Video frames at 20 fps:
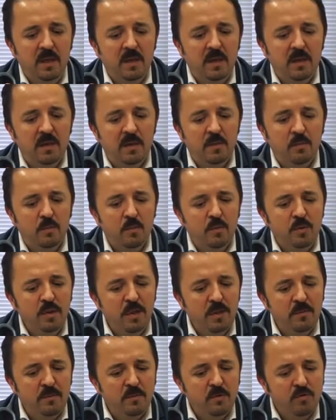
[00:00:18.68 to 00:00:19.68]
E,
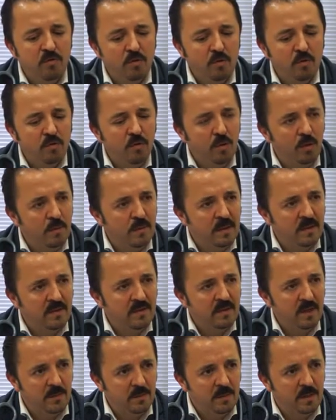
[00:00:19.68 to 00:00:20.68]
bununla bir sorun olmaz
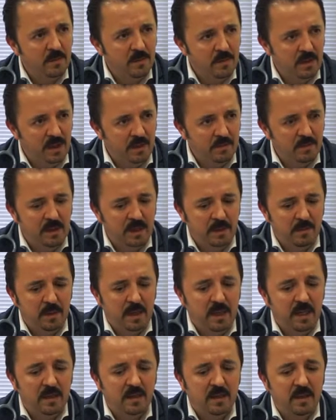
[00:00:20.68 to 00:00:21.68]
tam yapılan bir
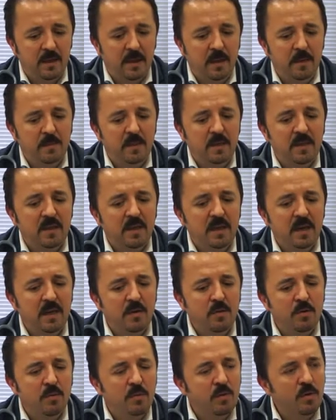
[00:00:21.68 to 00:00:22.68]
ameliyatta. Ama
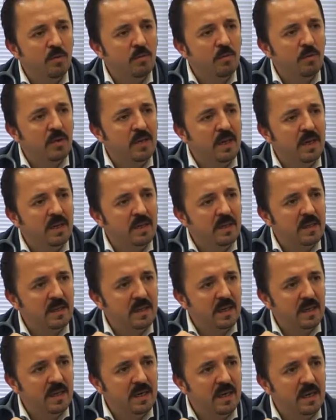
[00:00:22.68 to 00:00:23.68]
yarın öbür gün bunlar
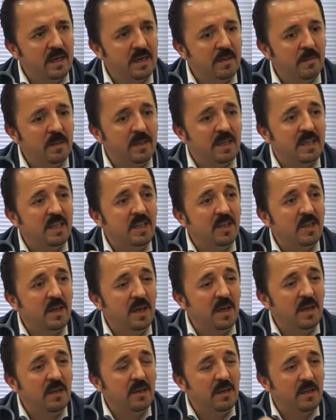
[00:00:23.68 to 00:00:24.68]
tekrarlayabilir. Kişi
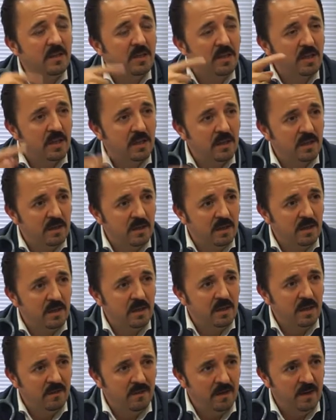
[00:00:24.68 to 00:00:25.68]
aynı
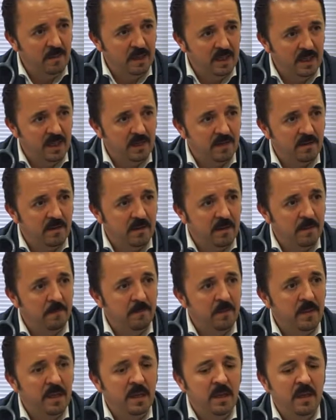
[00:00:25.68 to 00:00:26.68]
alışkanlıklarına devam ederse.
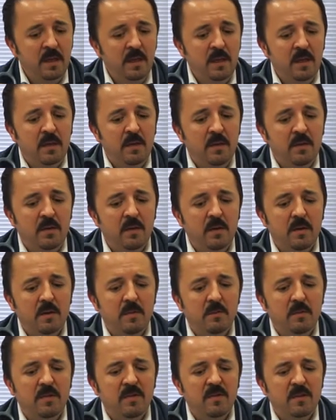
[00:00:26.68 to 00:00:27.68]
E,
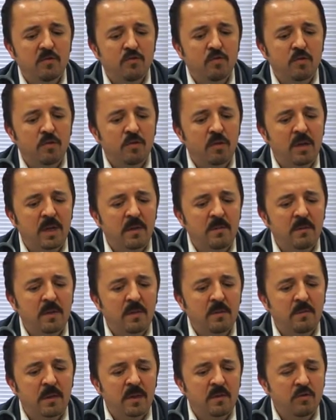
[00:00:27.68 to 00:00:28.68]
biz de son
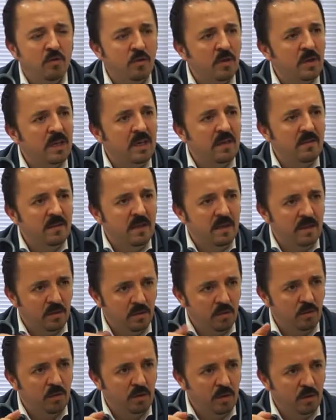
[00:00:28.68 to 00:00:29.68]
dönemde ben çok lazer
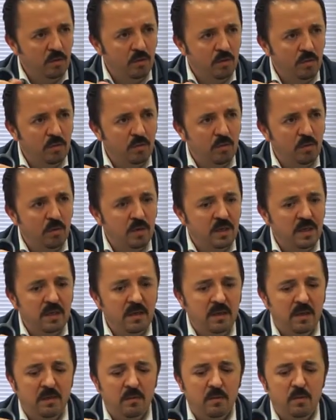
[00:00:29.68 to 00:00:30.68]
kullanıyorum örneğin.
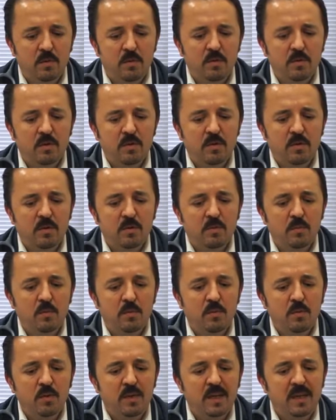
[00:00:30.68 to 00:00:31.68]
Tam, o, e,
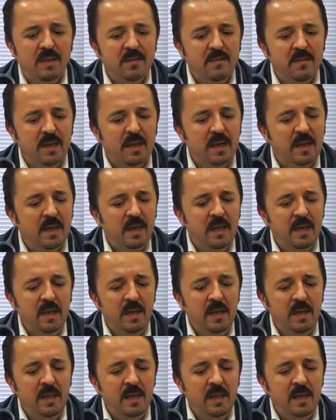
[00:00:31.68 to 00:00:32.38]
bu lazerle